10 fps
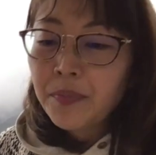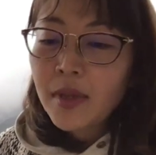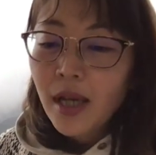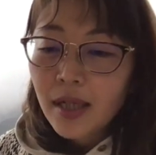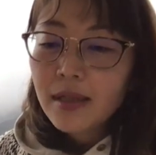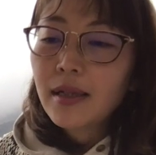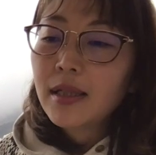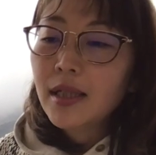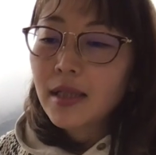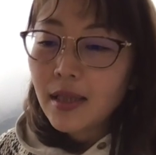誰かが
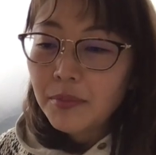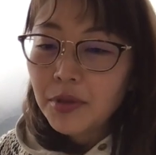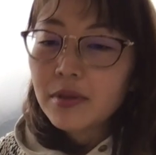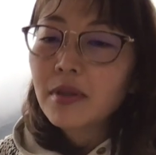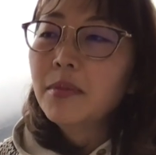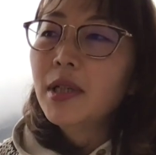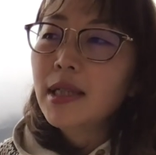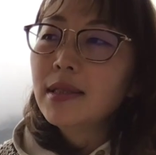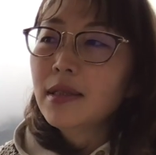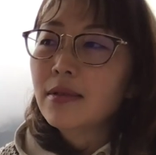何かもっとも
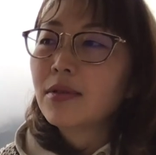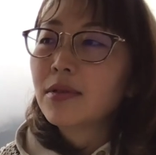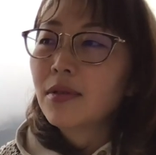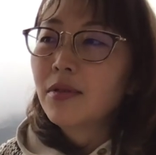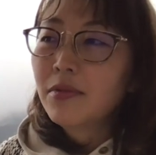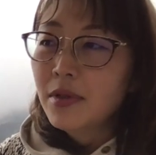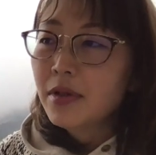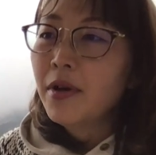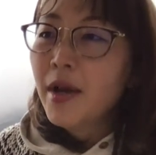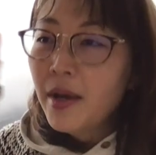らしいことを